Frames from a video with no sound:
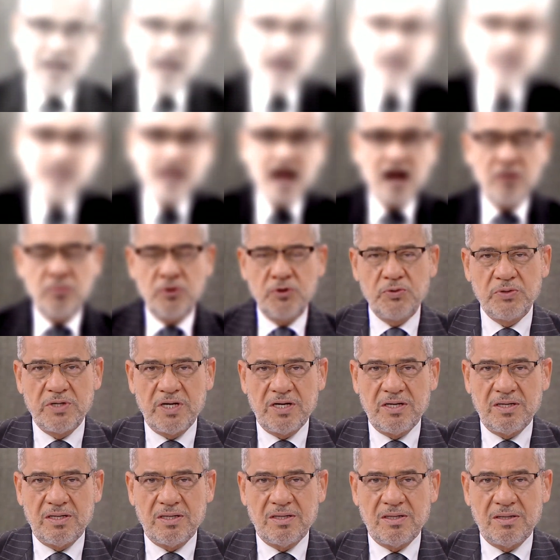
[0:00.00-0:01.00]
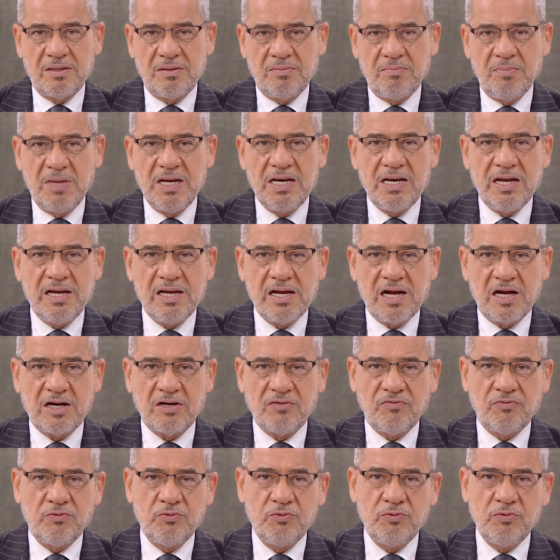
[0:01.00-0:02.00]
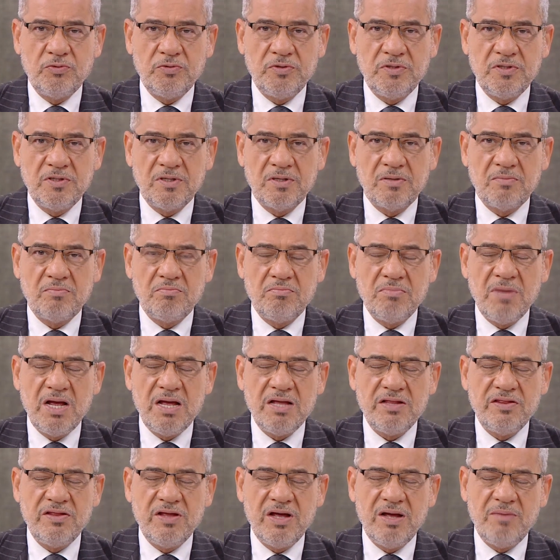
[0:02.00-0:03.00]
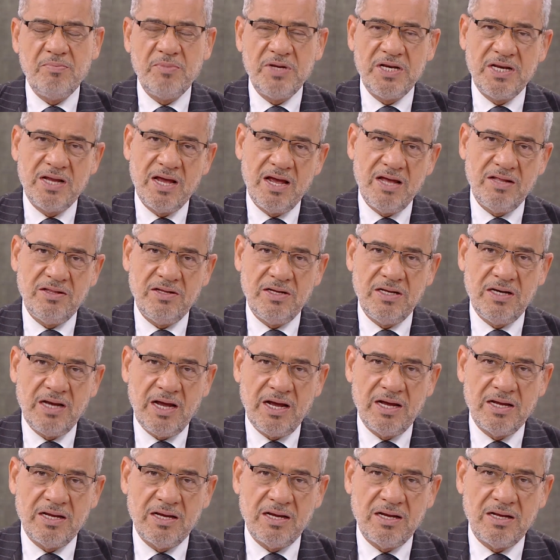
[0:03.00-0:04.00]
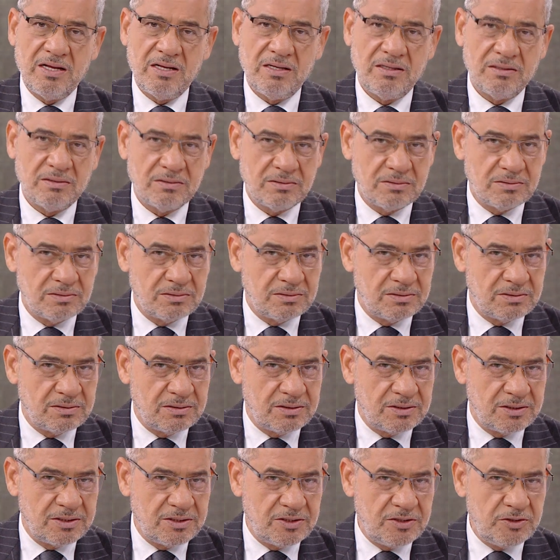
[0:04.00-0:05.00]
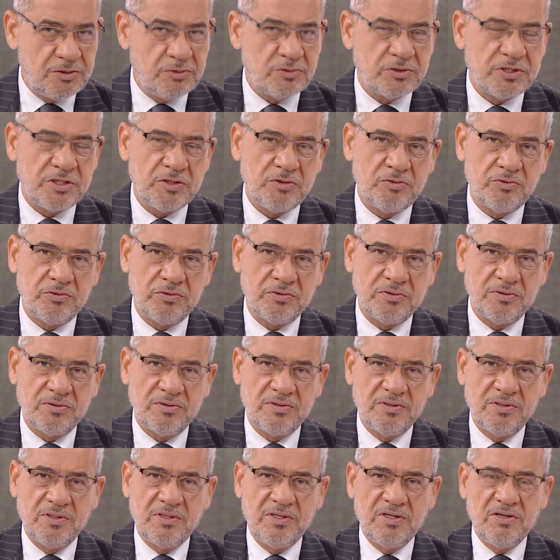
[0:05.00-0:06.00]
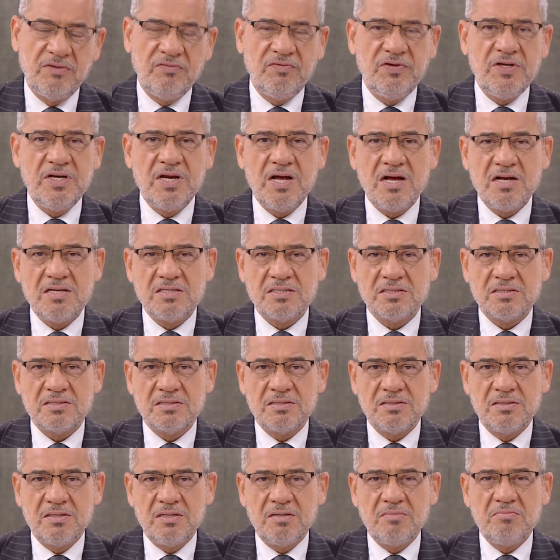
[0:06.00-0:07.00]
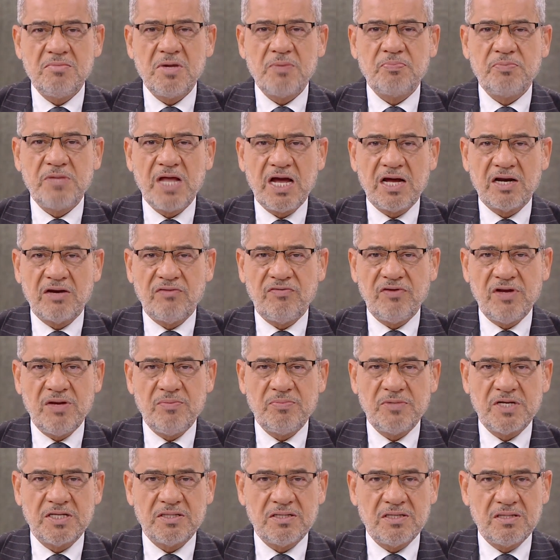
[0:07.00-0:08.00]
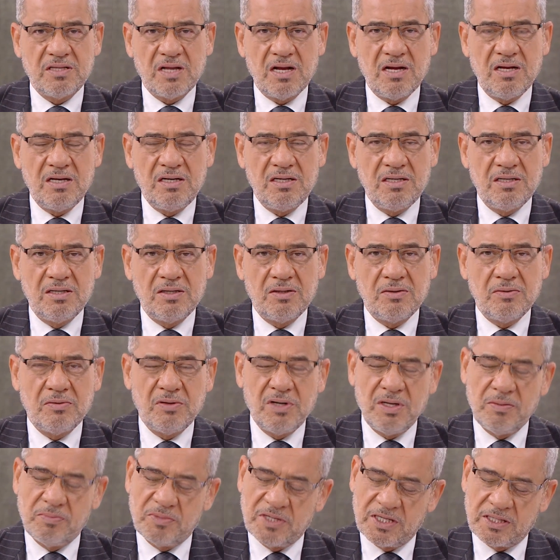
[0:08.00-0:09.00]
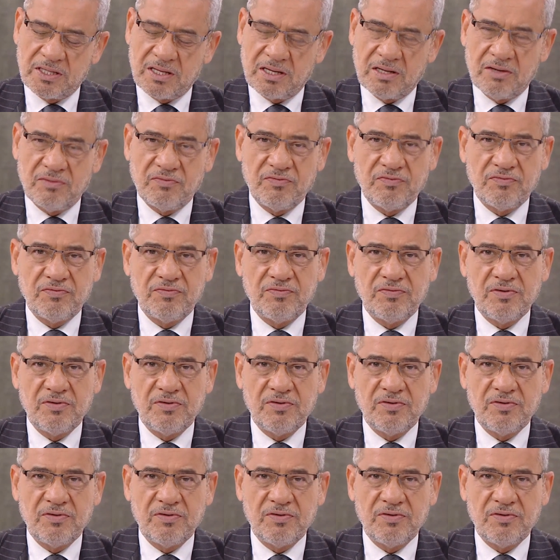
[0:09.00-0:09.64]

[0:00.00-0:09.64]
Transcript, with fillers: أتعبون من لا يعرفون ماذا من هذه الحياة يريدون في ناس ما بتعرف إمتى تتقل وإمتى تخف